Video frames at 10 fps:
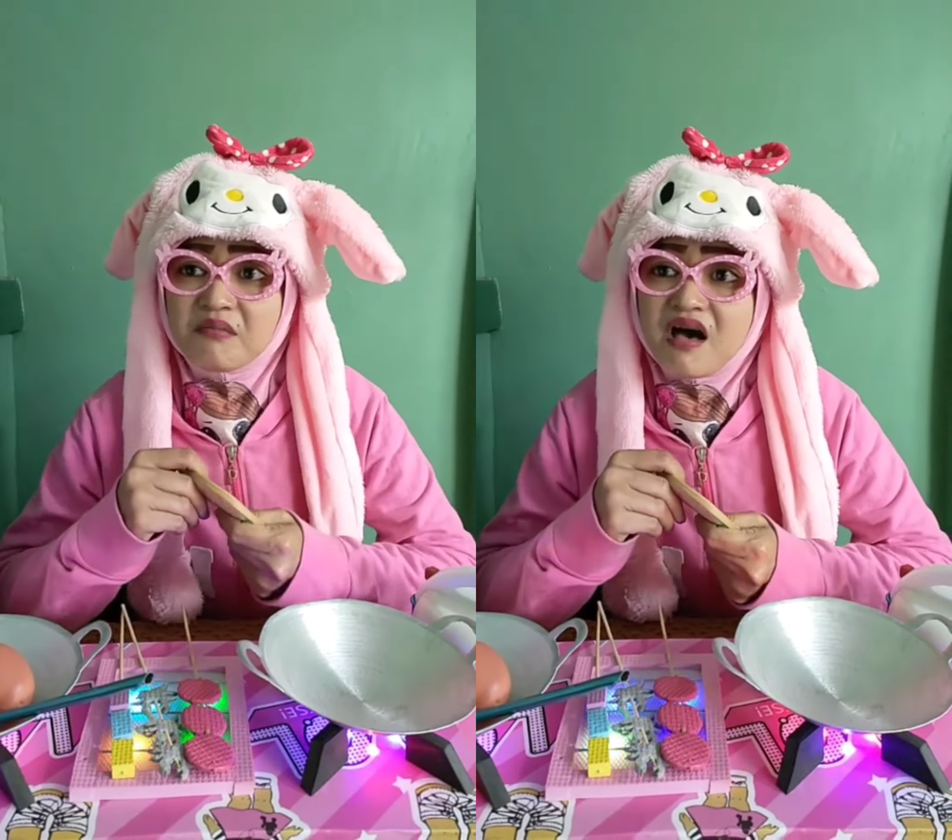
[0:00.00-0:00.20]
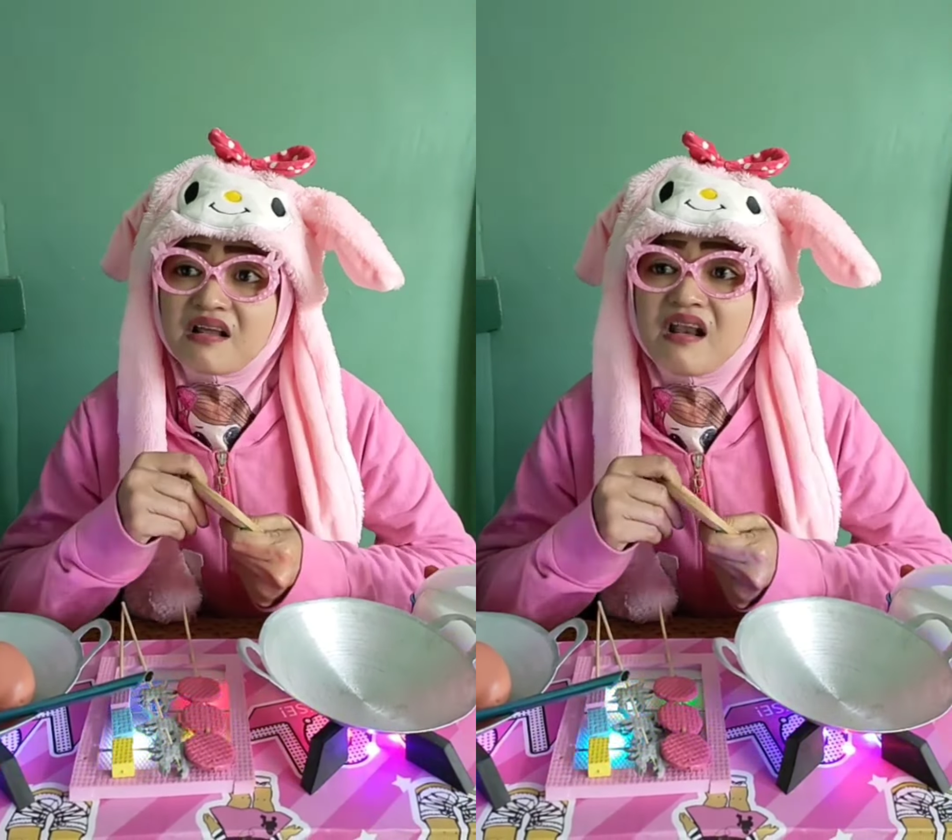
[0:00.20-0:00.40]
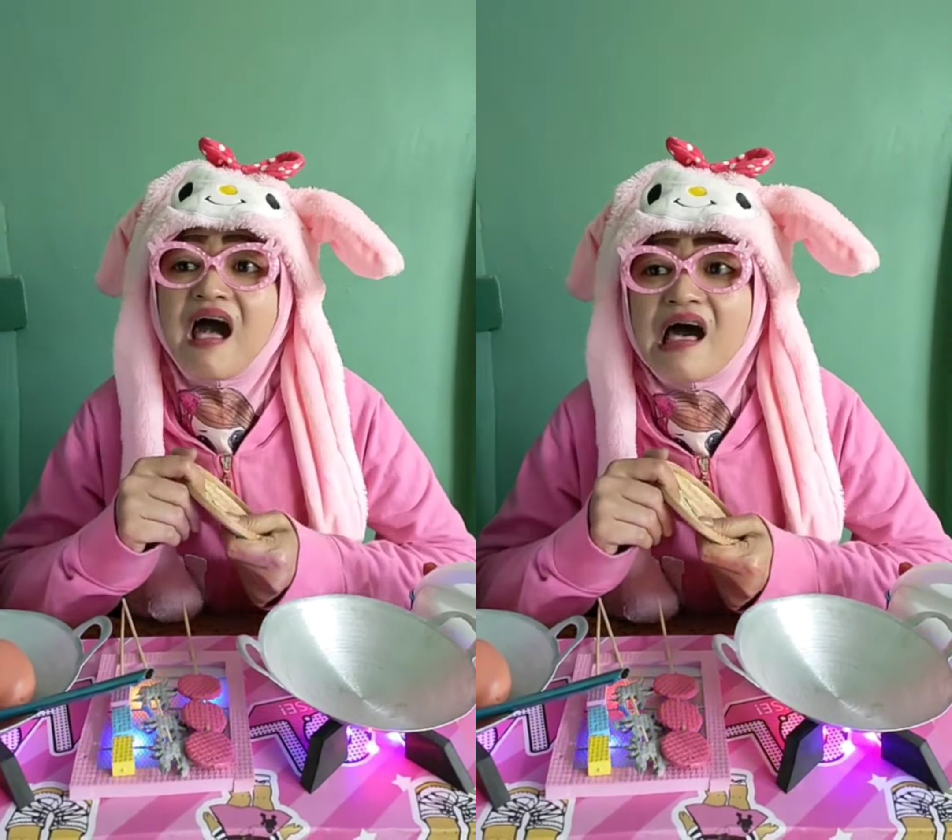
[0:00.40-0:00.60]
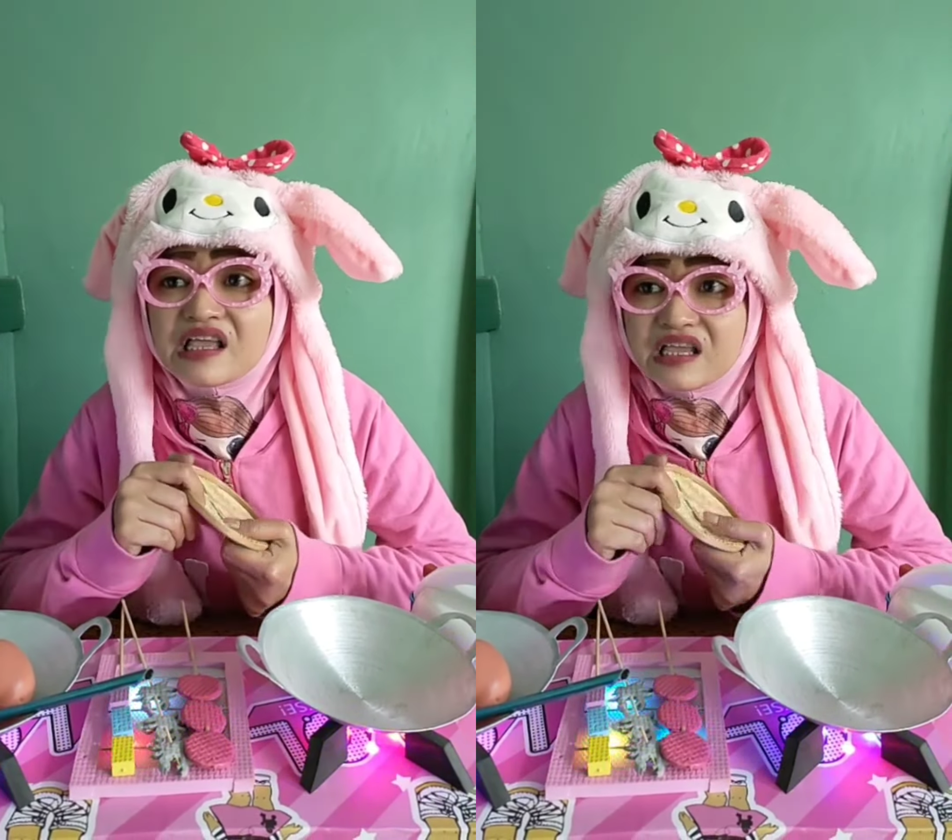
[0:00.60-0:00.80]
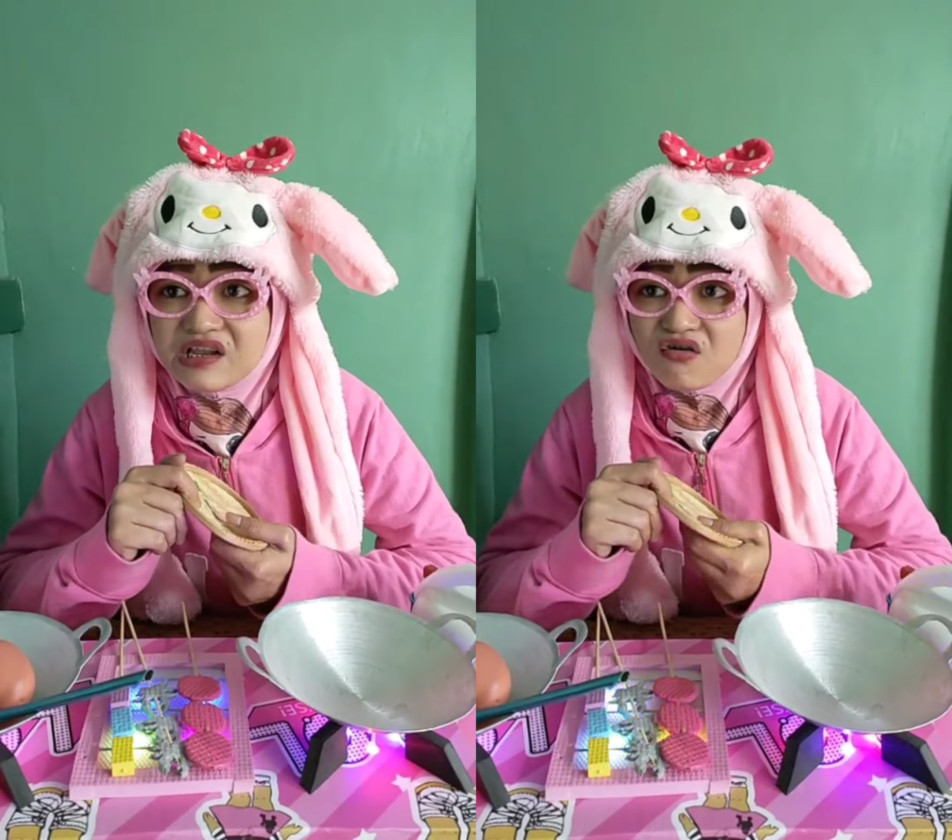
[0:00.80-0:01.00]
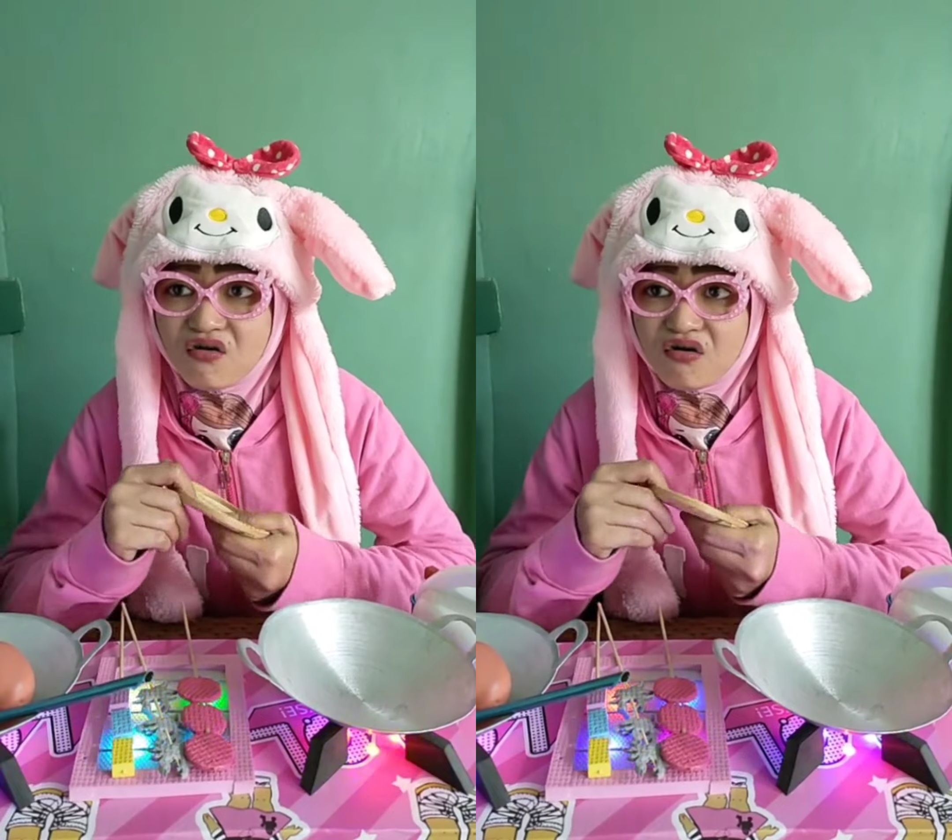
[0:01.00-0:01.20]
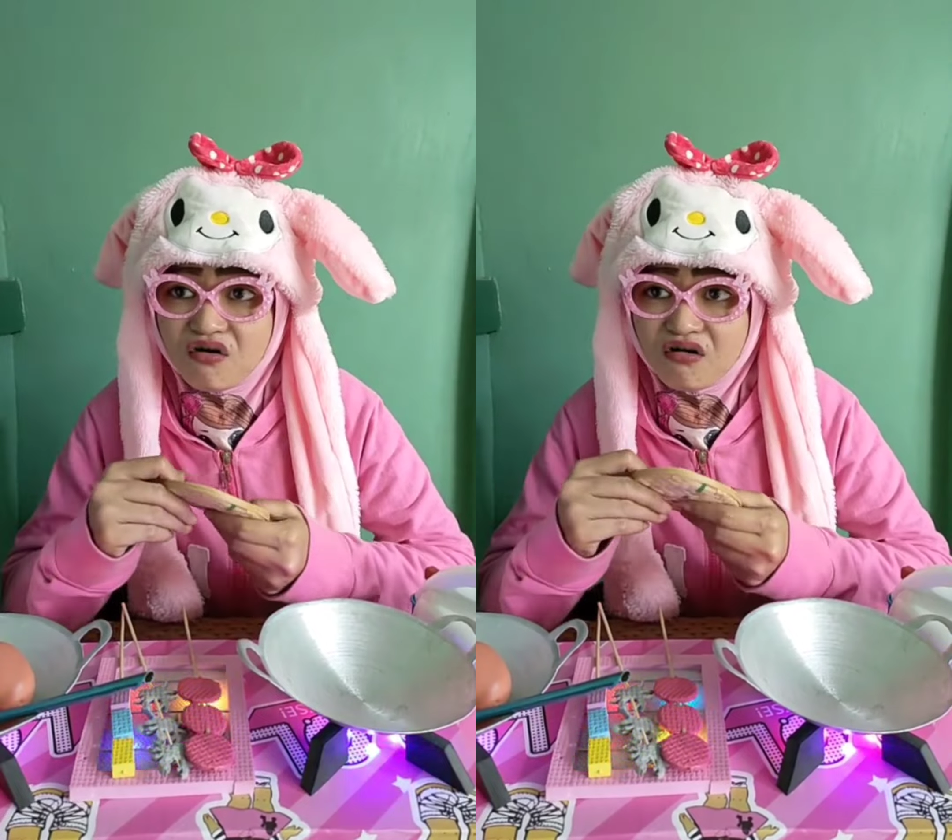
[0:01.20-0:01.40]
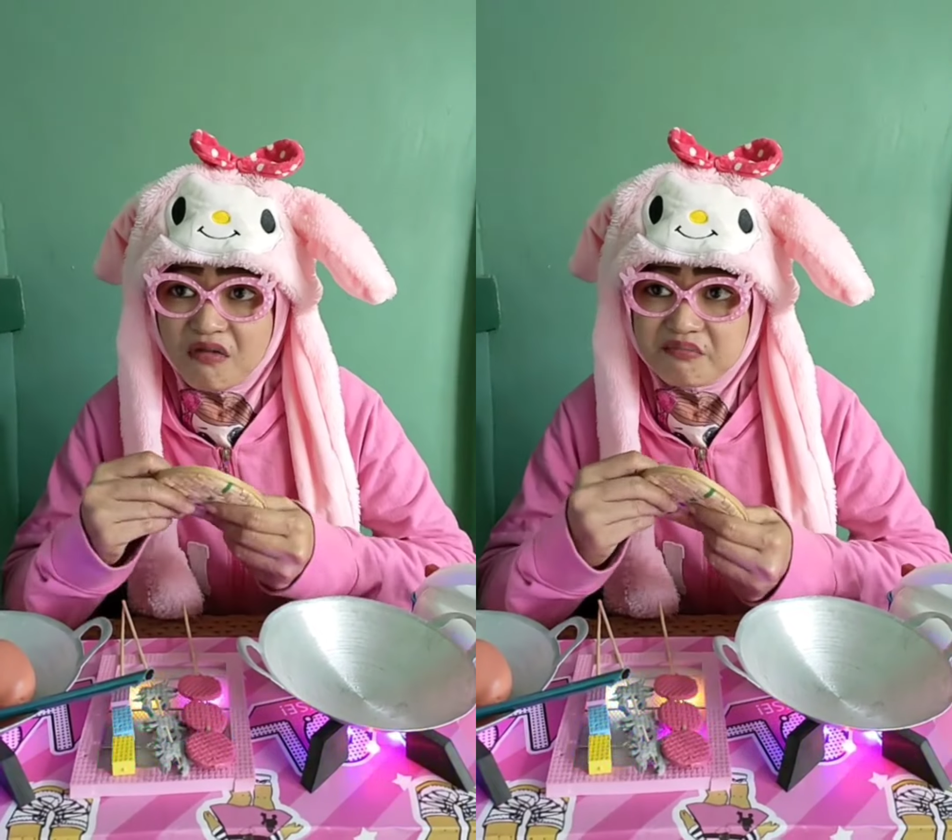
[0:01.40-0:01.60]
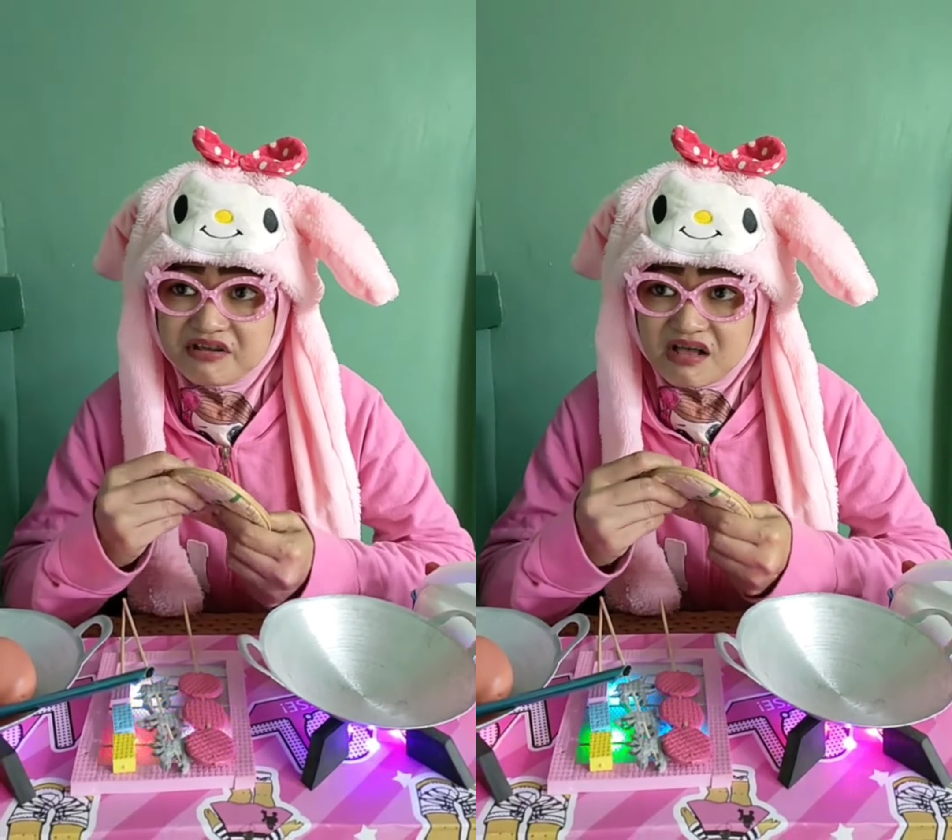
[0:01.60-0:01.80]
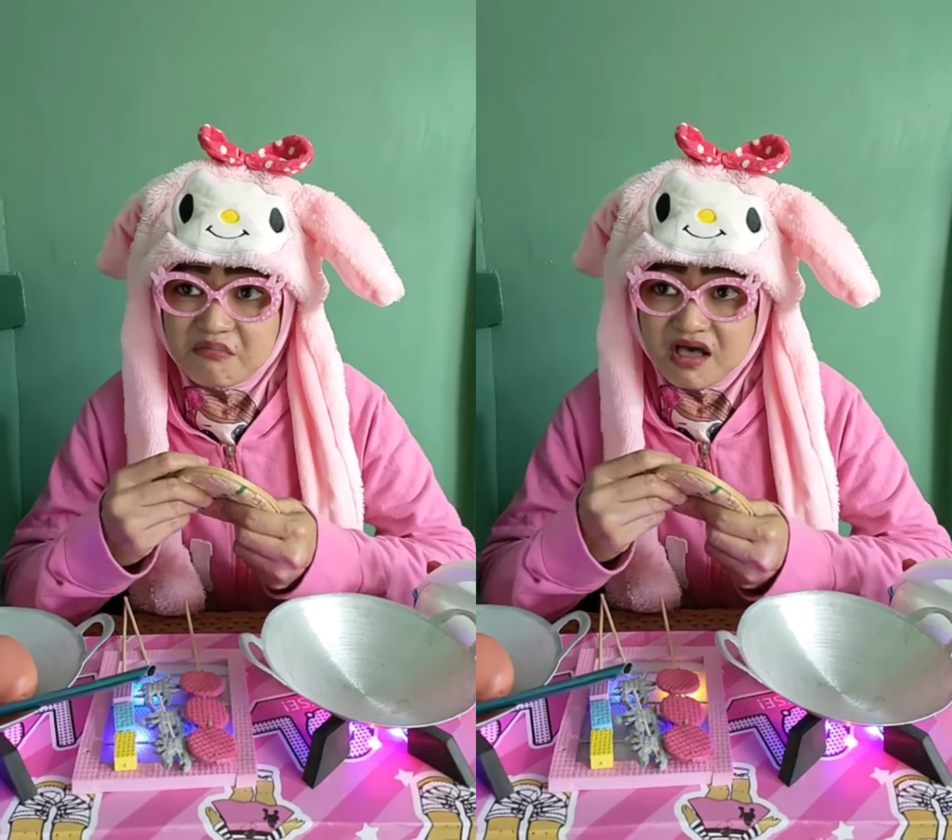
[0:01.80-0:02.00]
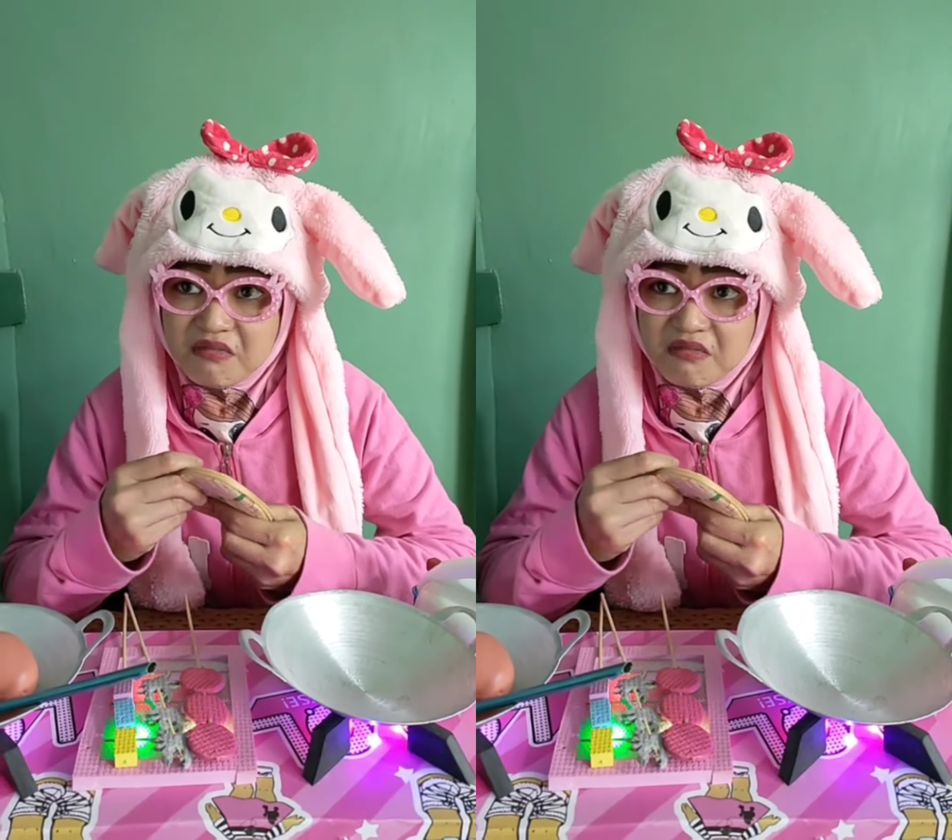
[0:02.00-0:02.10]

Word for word: bareng lagi dong nggak bisa main